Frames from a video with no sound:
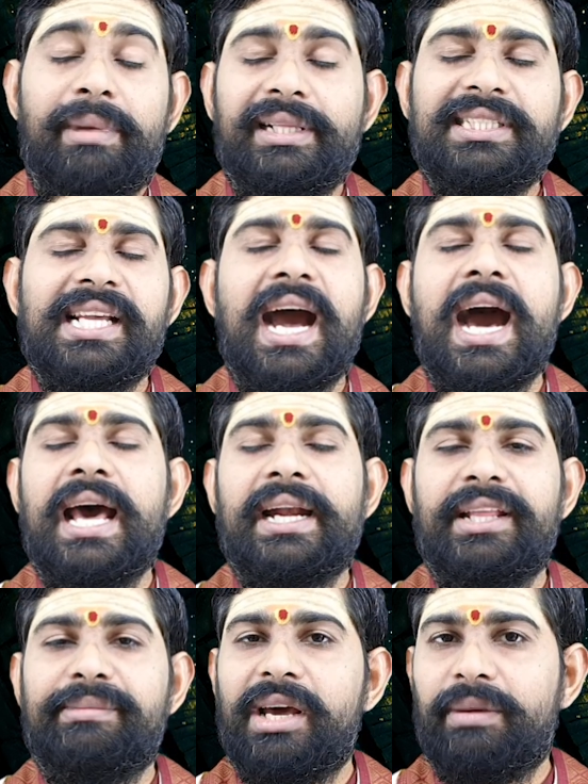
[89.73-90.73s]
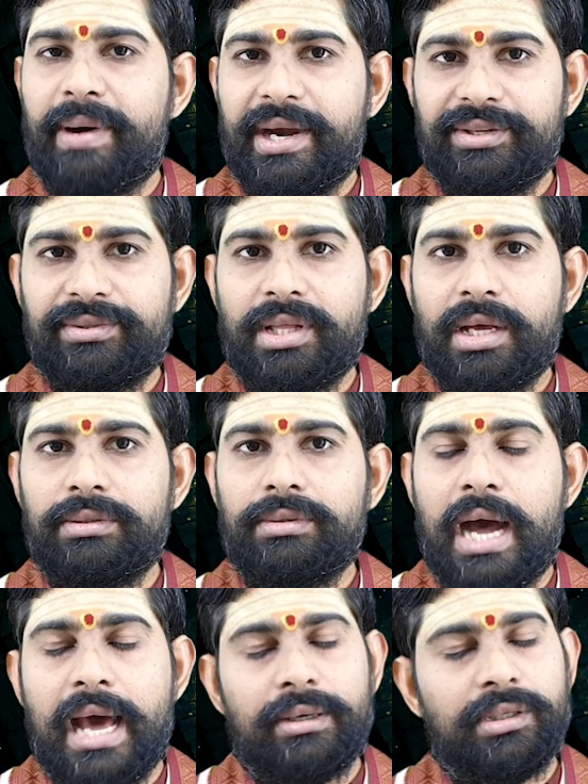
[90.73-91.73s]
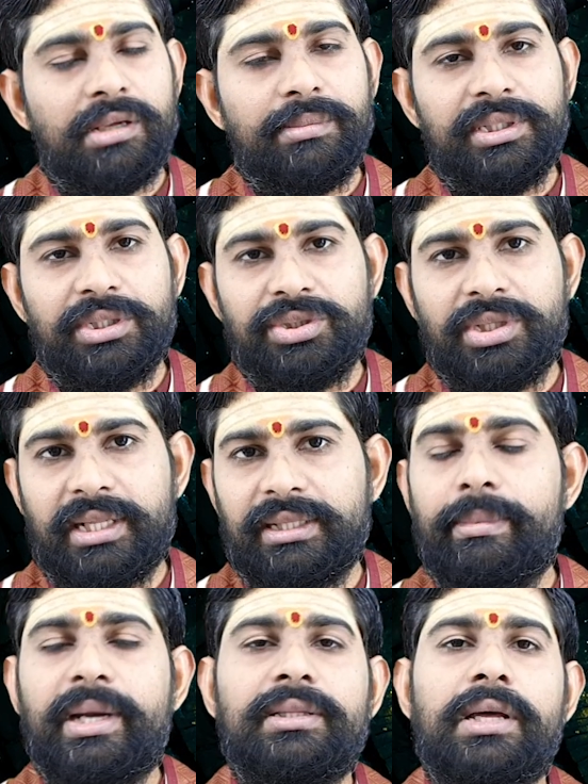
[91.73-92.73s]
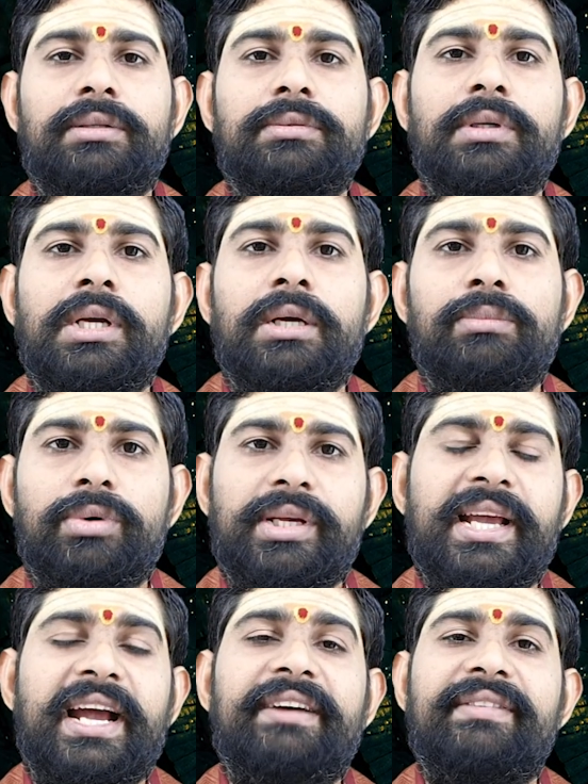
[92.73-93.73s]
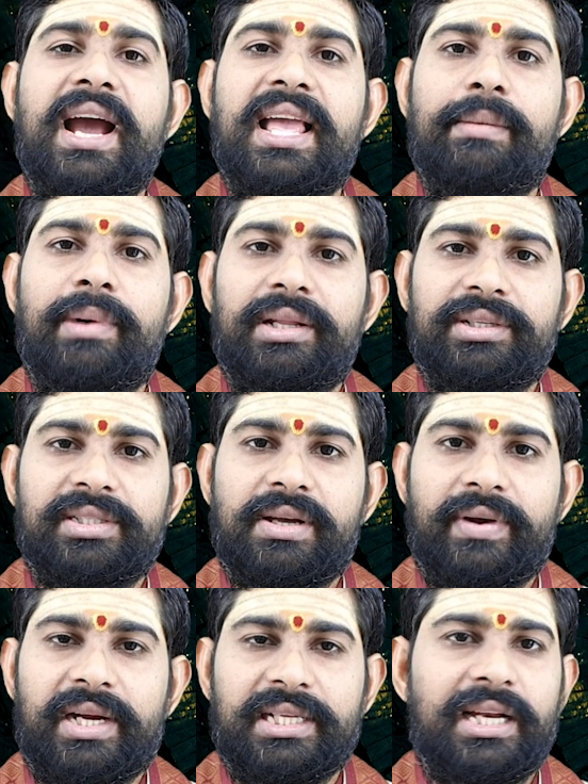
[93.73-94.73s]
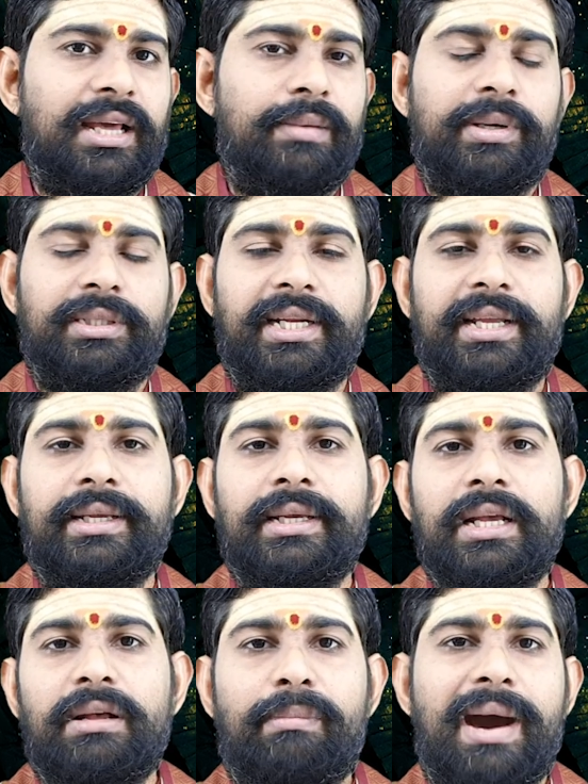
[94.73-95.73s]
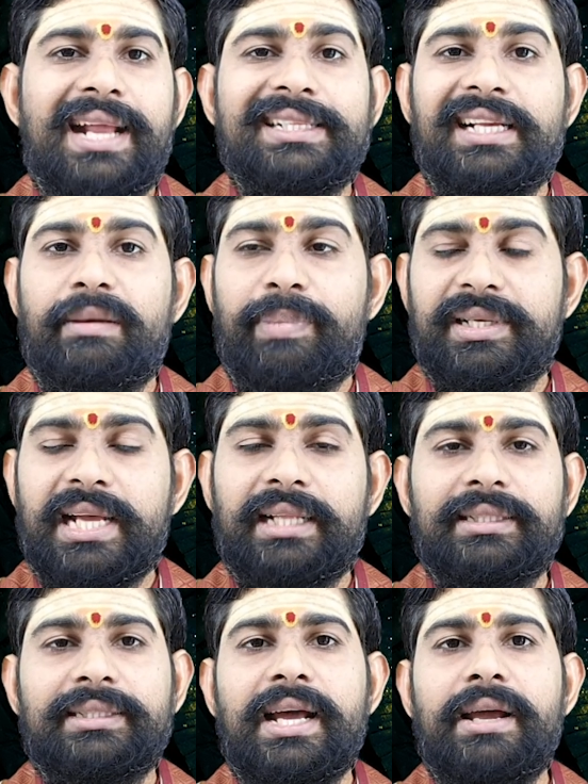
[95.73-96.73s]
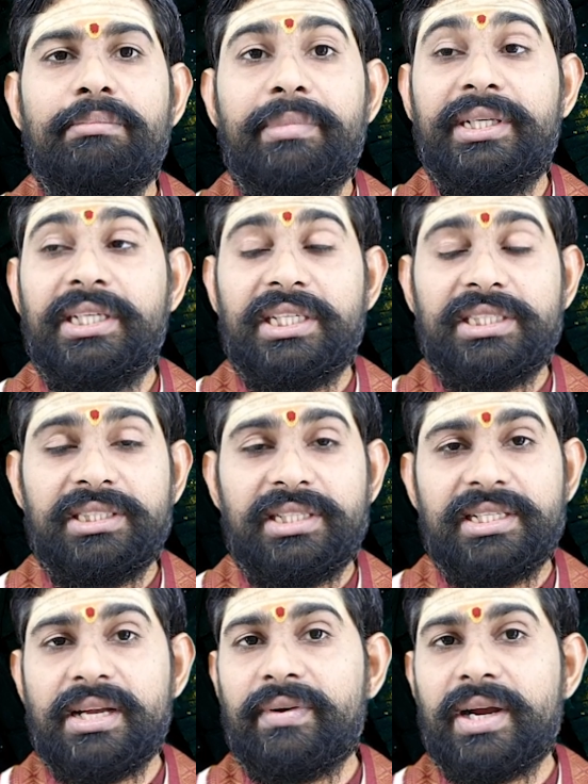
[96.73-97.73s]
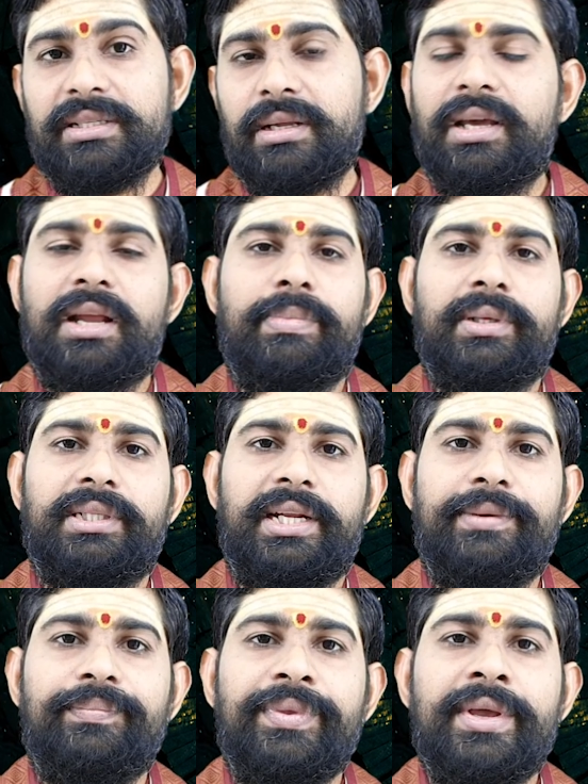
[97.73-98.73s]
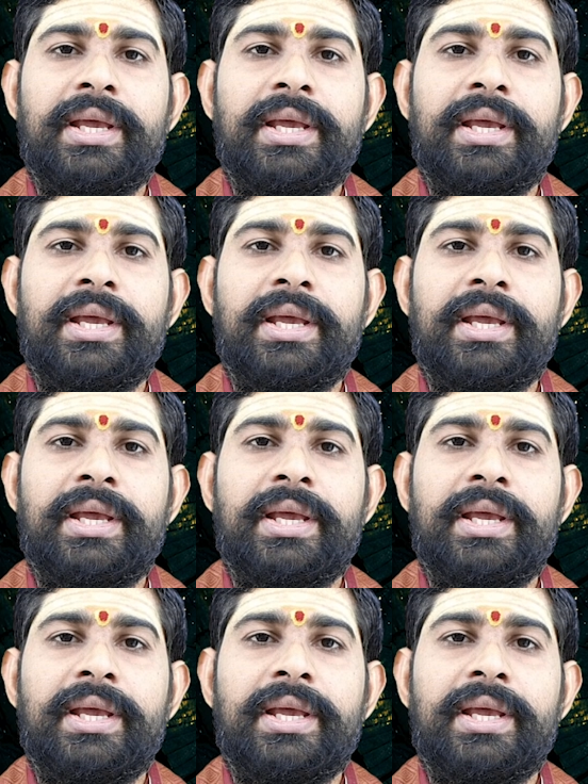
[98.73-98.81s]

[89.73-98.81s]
మంచి ఆహార నియమాలు పాటిస్తారు ఆరోగ్యం మీద శ్రద్ధ పెడతారు ముఖ్యంగా వ్యాయామాలు చేసే అవకాశాలు కనపడుతున్నాయి మానసిక ప్రశాంతత మెడిటేషన్ చేసే అవకాశాలు కనపడుతున్నాయి